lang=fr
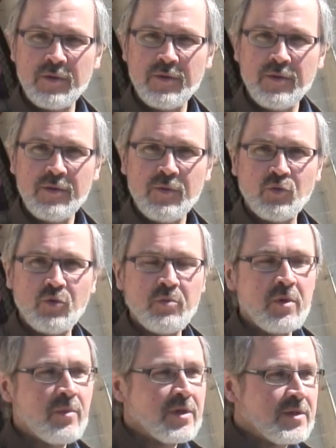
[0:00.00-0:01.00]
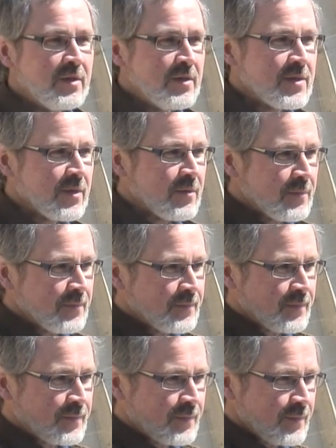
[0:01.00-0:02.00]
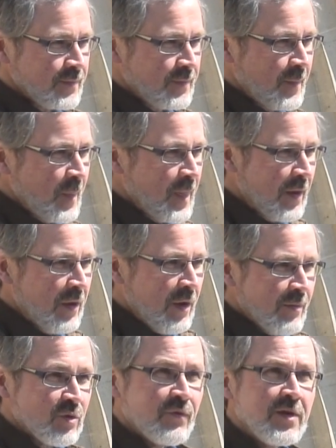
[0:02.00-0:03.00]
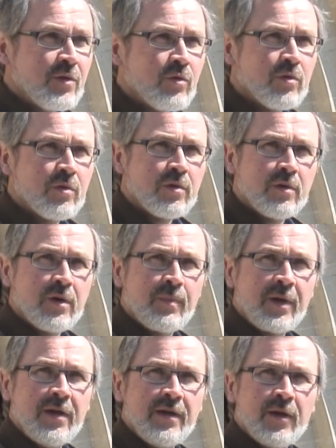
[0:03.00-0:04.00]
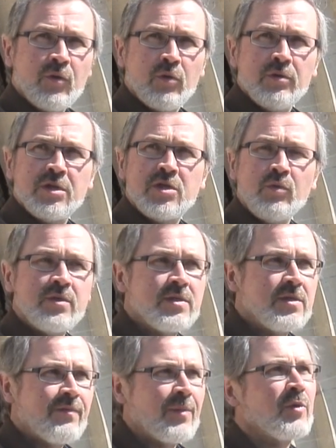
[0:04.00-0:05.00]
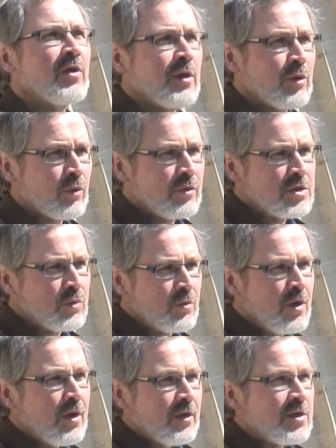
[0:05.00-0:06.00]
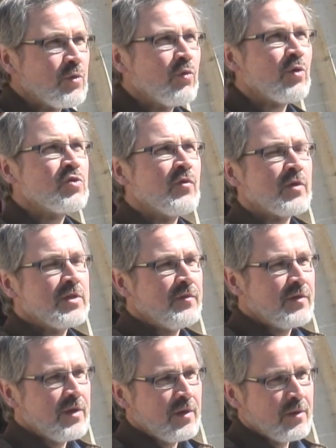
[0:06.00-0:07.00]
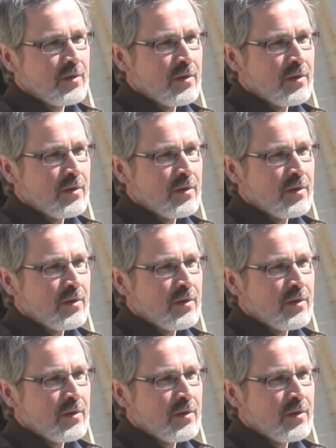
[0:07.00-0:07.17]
Ah, une belle bâtisse. Hein. en fait, euh, après les guerres de religion, ici, enfin, pendant les guerres de religion, ils ont eu le droit de se fortifier.